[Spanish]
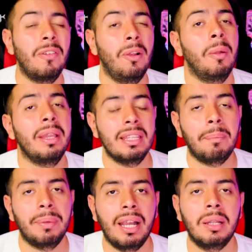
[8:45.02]
Por favor, vayan a
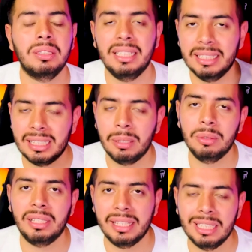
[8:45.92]
apoyar a los
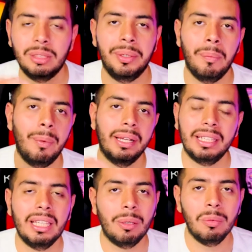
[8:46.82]
Anitakus que ya estuvieron por
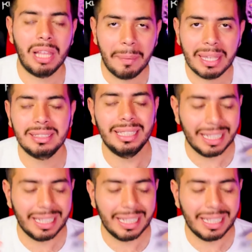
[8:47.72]
aquí una vez.